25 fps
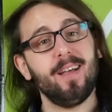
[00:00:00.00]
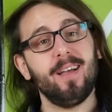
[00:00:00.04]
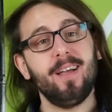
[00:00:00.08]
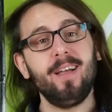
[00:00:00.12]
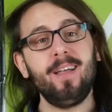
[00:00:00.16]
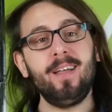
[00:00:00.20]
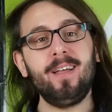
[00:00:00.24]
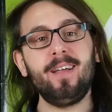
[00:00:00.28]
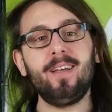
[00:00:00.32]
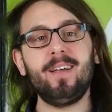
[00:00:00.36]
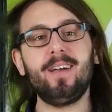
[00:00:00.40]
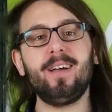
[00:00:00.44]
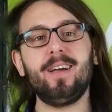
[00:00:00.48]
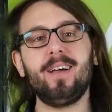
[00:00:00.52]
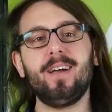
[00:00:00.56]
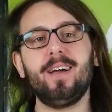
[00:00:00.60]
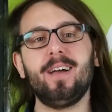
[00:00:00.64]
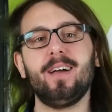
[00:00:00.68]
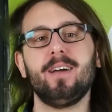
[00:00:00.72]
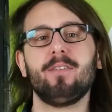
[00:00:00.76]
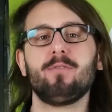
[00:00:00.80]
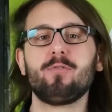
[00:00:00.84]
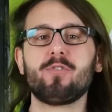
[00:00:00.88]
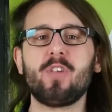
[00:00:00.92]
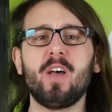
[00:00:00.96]
ah,
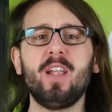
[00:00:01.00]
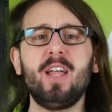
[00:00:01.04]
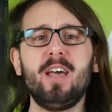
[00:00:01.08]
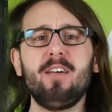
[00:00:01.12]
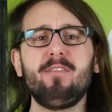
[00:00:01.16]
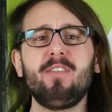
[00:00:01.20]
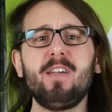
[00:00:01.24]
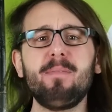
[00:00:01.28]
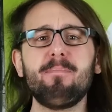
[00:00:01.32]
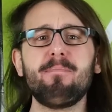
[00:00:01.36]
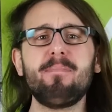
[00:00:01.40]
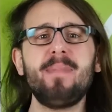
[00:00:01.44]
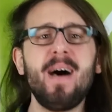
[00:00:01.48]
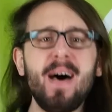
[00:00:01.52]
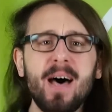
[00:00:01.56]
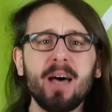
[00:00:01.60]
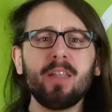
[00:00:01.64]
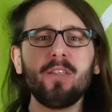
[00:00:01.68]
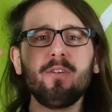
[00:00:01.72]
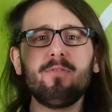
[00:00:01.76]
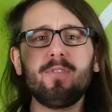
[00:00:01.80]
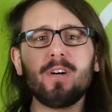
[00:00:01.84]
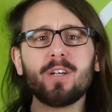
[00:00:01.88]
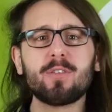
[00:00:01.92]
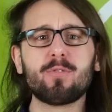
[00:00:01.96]
Vous en avez marre
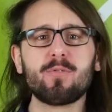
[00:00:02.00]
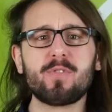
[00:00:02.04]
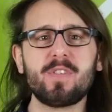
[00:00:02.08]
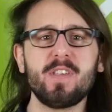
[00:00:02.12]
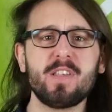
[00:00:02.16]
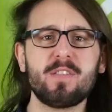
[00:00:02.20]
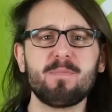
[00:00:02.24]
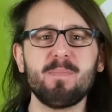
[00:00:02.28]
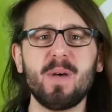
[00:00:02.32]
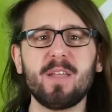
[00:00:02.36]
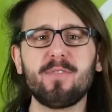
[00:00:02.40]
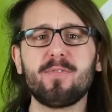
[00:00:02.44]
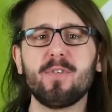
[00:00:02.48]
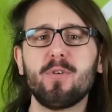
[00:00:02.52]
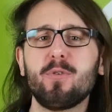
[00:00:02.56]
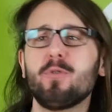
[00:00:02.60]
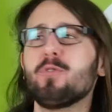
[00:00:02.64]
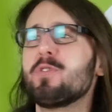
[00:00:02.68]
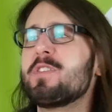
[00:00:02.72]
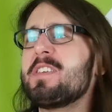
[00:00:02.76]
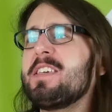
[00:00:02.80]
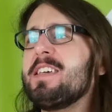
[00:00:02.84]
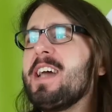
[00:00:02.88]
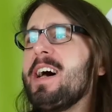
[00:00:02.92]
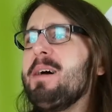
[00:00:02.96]
de voir tous ces smartphones haut
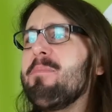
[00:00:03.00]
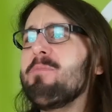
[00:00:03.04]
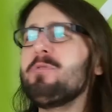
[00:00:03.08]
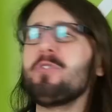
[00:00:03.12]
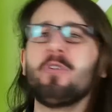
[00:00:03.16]
de gamme